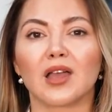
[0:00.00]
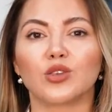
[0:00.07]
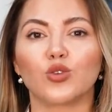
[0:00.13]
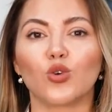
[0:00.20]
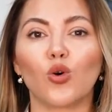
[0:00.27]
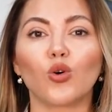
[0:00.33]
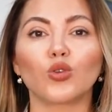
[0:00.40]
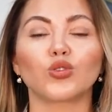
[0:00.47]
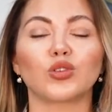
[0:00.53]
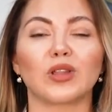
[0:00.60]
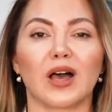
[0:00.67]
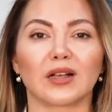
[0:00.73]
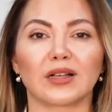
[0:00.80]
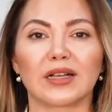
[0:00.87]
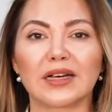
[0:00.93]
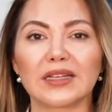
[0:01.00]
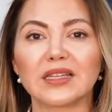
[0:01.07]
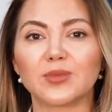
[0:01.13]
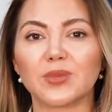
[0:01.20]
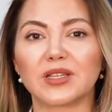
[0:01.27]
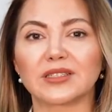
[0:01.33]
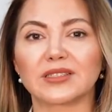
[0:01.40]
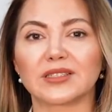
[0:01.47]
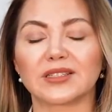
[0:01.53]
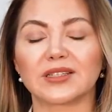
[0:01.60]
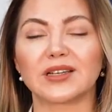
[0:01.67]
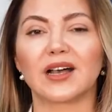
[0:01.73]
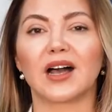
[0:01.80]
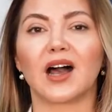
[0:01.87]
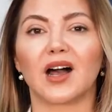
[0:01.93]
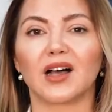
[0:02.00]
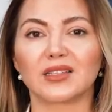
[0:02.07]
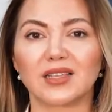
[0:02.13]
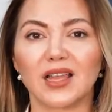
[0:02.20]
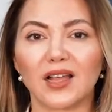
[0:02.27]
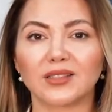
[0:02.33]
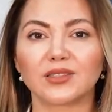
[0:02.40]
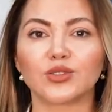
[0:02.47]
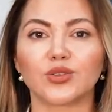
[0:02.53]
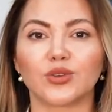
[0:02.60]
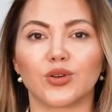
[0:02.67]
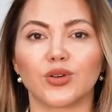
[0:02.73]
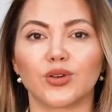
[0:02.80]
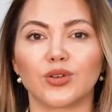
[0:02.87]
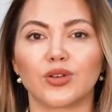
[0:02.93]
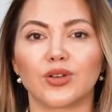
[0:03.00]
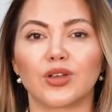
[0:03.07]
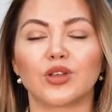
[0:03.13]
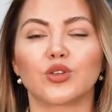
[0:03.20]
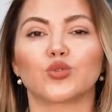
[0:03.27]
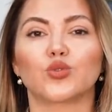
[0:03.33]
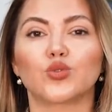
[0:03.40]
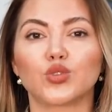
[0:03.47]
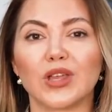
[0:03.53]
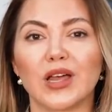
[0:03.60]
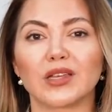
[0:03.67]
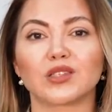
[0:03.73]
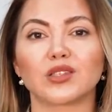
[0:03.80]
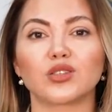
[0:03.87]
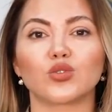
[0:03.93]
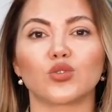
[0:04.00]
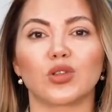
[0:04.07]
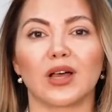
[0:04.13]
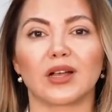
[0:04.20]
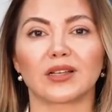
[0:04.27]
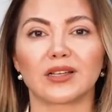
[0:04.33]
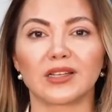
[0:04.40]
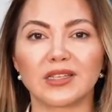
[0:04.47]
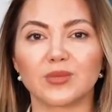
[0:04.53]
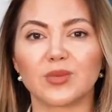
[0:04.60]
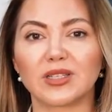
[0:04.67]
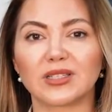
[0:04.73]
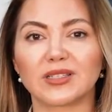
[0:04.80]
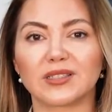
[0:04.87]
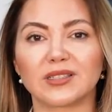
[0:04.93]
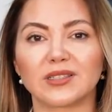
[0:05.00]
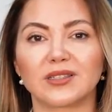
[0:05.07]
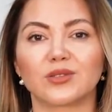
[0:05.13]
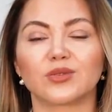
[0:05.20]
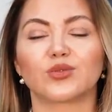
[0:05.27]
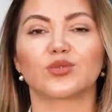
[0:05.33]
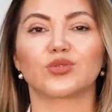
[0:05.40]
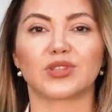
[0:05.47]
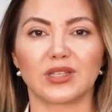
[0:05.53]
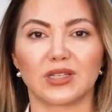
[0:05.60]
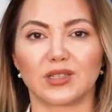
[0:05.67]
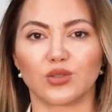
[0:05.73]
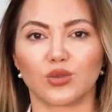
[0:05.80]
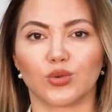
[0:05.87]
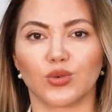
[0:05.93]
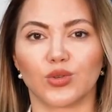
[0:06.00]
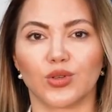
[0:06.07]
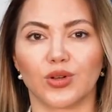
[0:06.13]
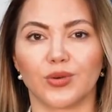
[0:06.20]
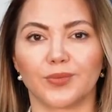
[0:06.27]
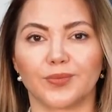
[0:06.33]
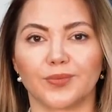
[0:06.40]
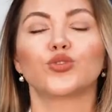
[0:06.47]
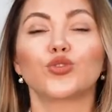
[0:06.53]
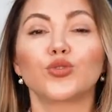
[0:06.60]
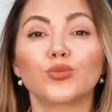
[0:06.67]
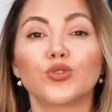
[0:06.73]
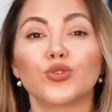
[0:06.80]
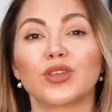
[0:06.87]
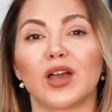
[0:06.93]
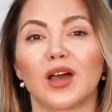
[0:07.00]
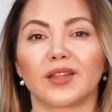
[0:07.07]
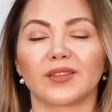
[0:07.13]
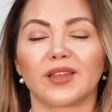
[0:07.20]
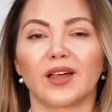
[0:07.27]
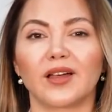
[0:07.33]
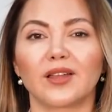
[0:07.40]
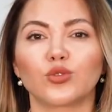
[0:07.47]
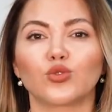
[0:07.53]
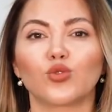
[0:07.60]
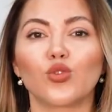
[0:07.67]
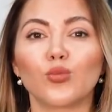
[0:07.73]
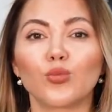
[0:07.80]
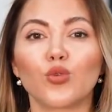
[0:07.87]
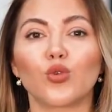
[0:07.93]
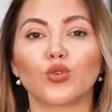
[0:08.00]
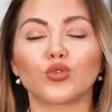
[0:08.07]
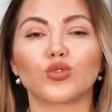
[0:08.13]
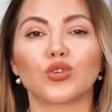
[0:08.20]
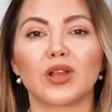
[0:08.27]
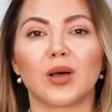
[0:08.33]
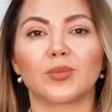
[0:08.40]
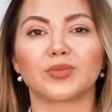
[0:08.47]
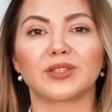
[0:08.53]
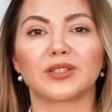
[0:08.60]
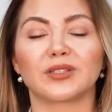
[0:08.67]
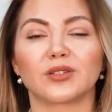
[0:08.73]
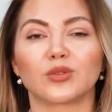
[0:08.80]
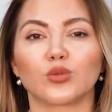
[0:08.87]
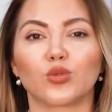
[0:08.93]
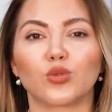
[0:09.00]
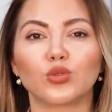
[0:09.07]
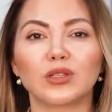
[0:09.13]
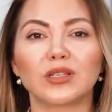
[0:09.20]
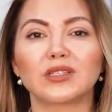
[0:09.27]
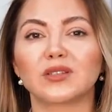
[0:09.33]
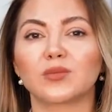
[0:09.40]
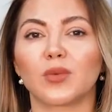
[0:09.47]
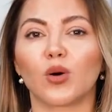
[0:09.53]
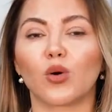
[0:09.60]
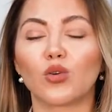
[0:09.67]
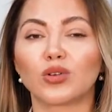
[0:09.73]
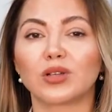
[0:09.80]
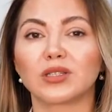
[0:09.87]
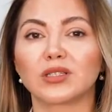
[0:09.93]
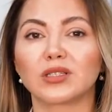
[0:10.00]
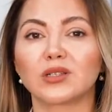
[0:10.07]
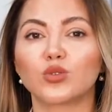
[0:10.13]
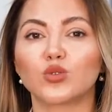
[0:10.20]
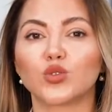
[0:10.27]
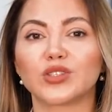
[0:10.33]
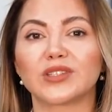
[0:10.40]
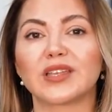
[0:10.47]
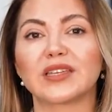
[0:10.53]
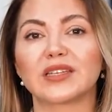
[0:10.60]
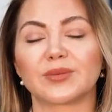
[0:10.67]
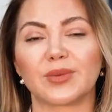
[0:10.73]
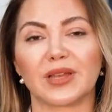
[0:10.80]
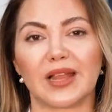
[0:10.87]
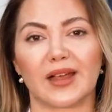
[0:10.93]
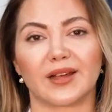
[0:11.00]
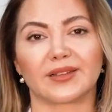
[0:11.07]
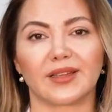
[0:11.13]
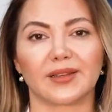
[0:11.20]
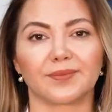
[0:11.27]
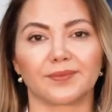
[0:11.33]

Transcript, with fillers: yoğun olan kanamaları azaltıyor, düzensiz olan kanamaları düzene sokuyor. Tüm dünyada doğum kontrol haplarının kullanılma oranı %20'lerde.